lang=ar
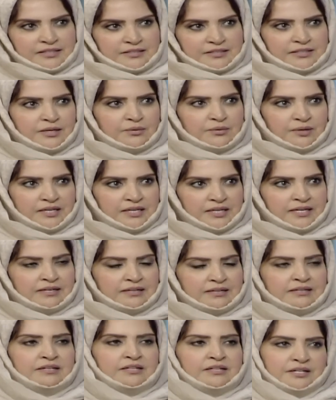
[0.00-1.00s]
الدوليه
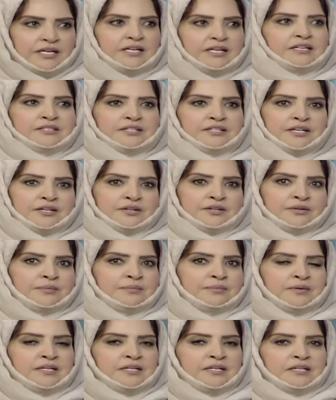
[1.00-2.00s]
كان عن طريقهم
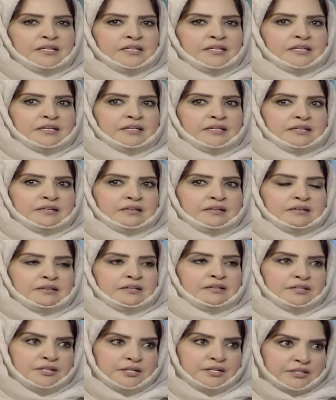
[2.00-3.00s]

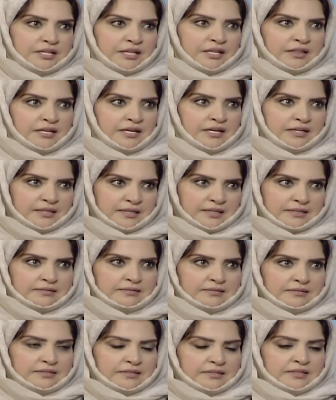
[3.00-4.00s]
آه، النقطه الثانيه
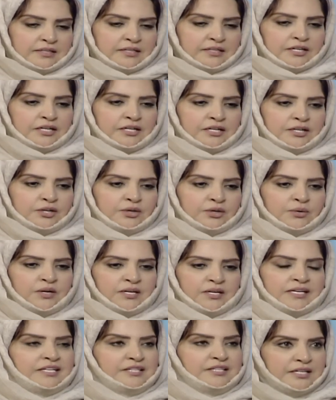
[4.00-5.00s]
اللي هو
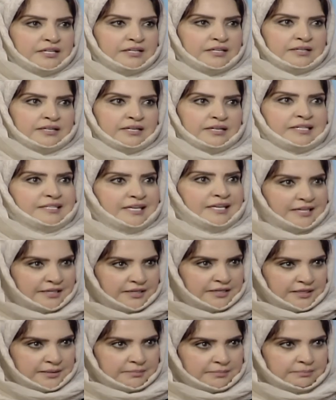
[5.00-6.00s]

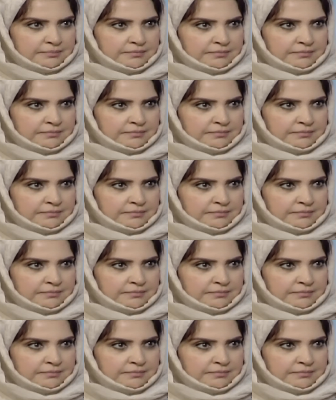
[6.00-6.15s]
كتكريم